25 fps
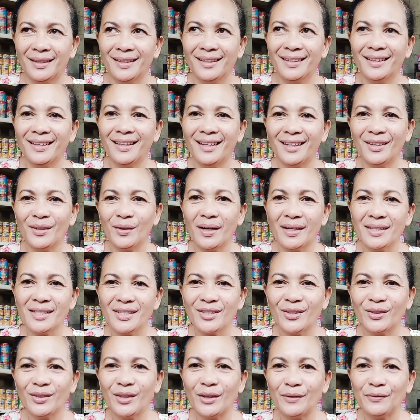Hello
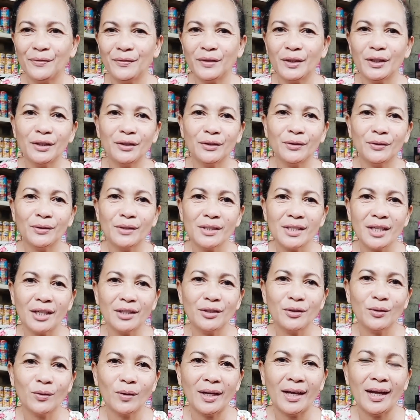guys, good afternoon sa
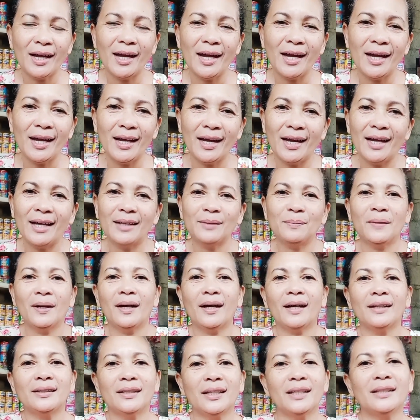inyong lahat,
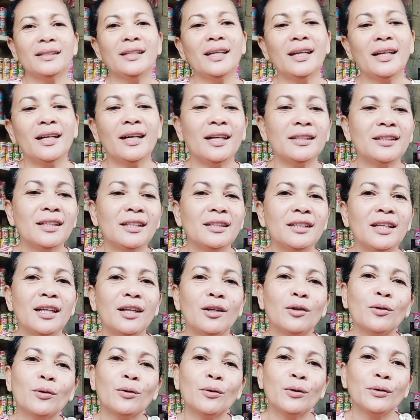mga katendera,
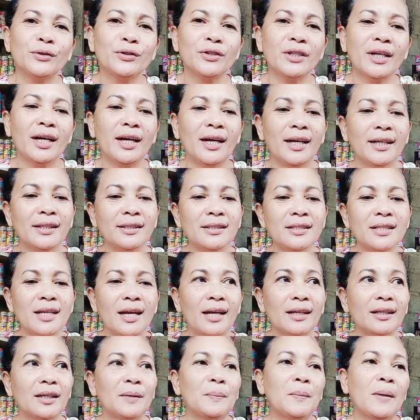katendero ko dyan,
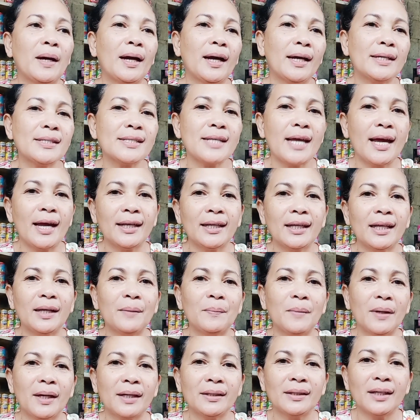sa aking mga kasari,
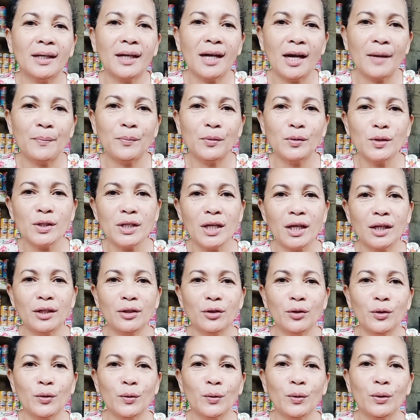magandang hapon sa
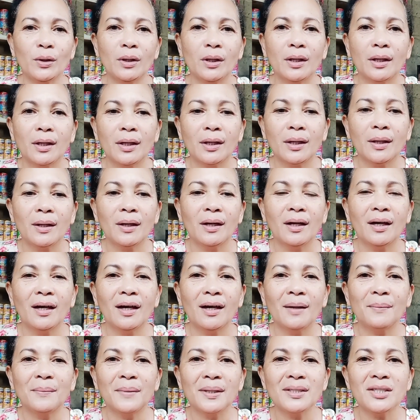inyo.
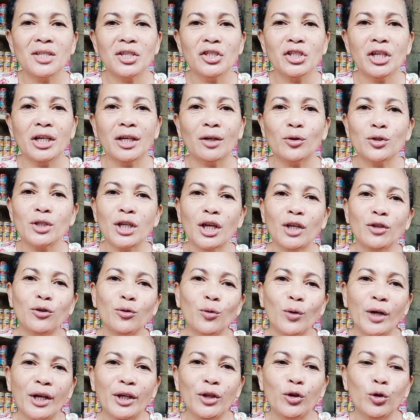Uh, may share ako sa
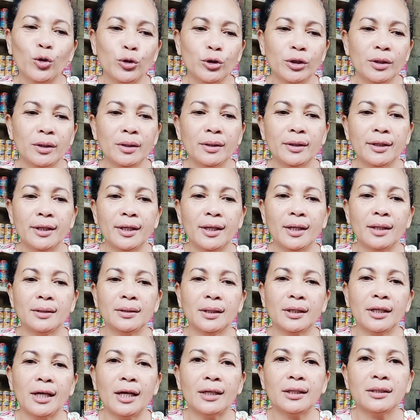inyo ngayon na
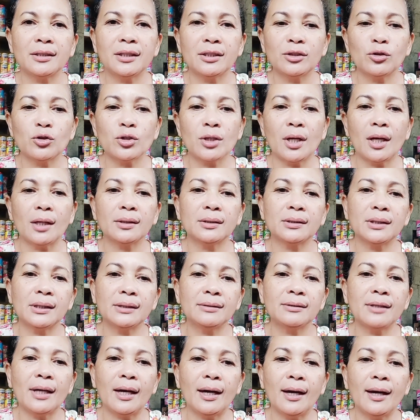nangyari dito sa aking
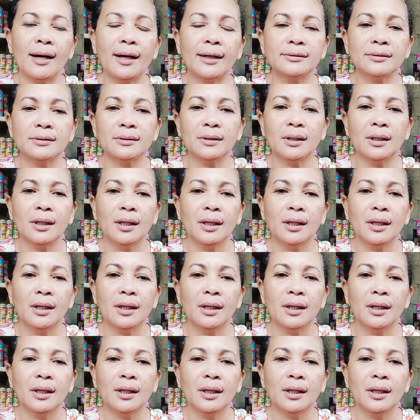tindahan.